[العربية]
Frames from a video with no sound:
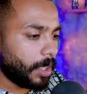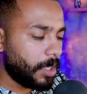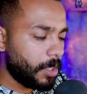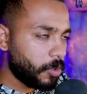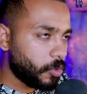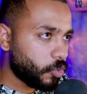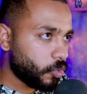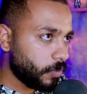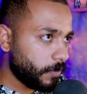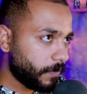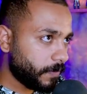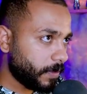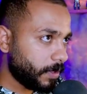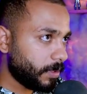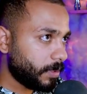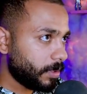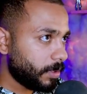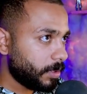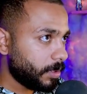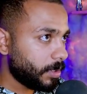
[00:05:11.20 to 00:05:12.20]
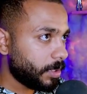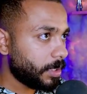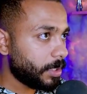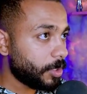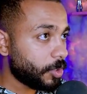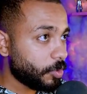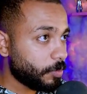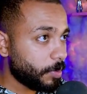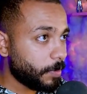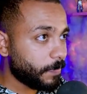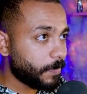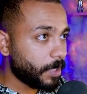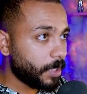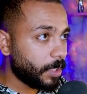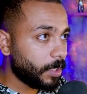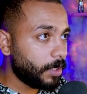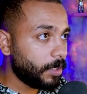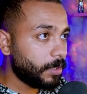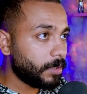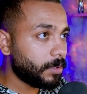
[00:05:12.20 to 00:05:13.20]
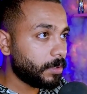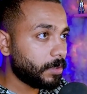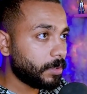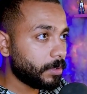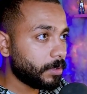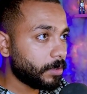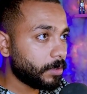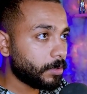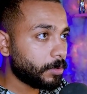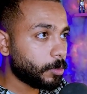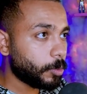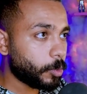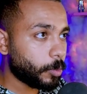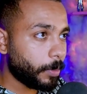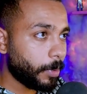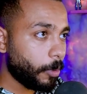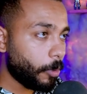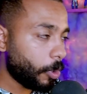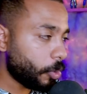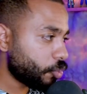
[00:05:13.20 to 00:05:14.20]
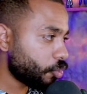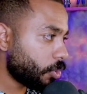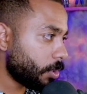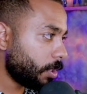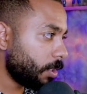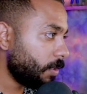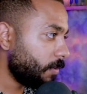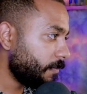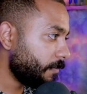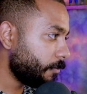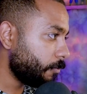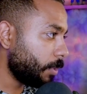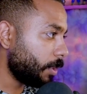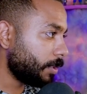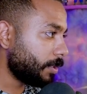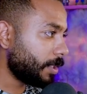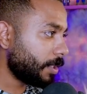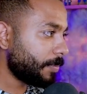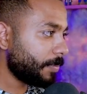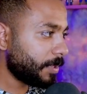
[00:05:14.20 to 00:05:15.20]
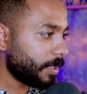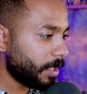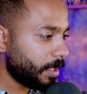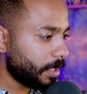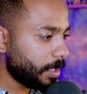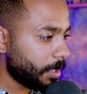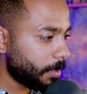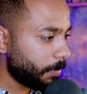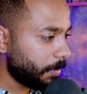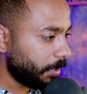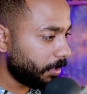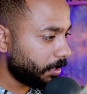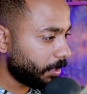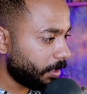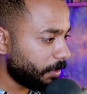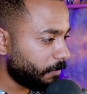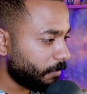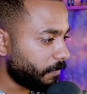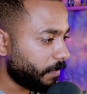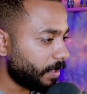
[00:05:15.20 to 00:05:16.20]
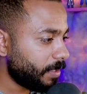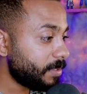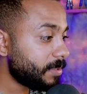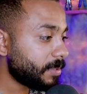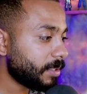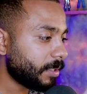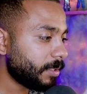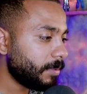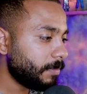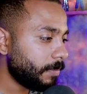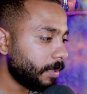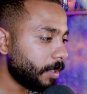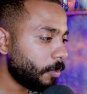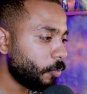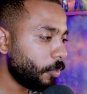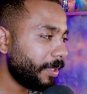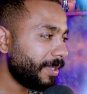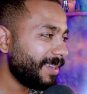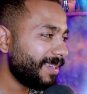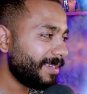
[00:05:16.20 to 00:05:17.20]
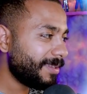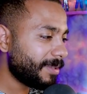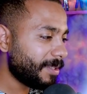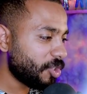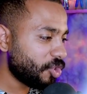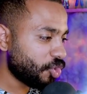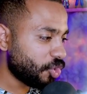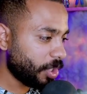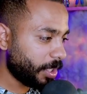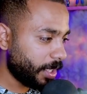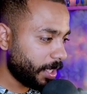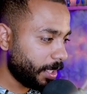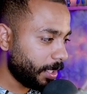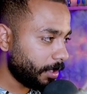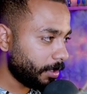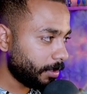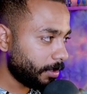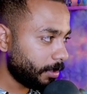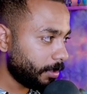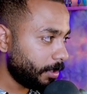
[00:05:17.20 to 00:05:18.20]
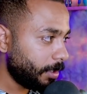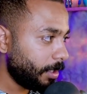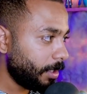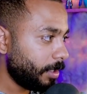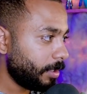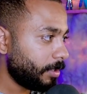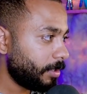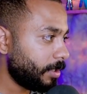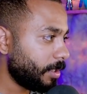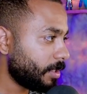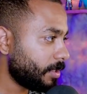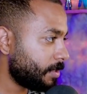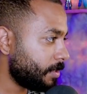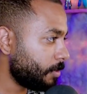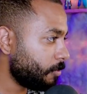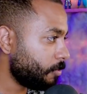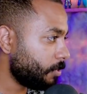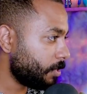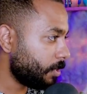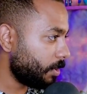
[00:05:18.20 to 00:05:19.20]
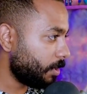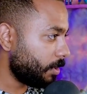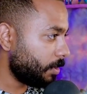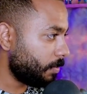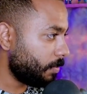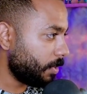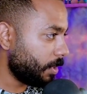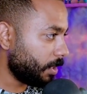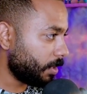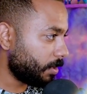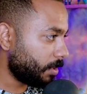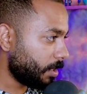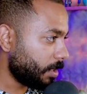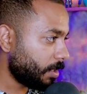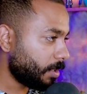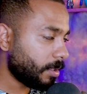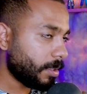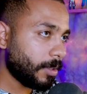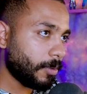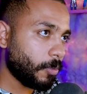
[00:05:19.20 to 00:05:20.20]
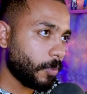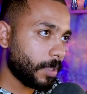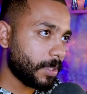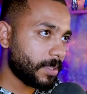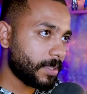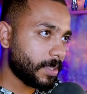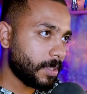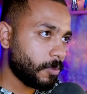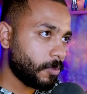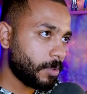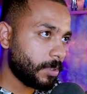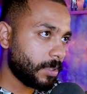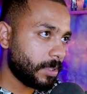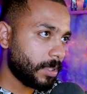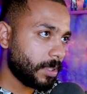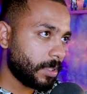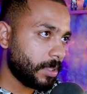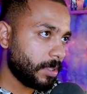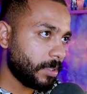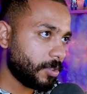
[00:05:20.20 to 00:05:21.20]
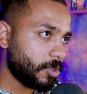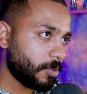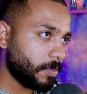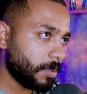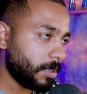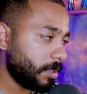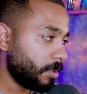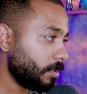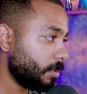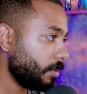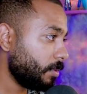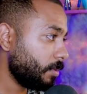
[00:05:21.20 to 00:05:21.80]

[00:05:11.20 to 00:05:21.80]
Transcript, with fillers: خلينا نشوف ان الاتش بي بتاعي 310000 آه، والاتاك بتاعي 40000 هنستخدم بقى وحده الشجاعه دي هتزود البي اتاك وهتزود الاتش بي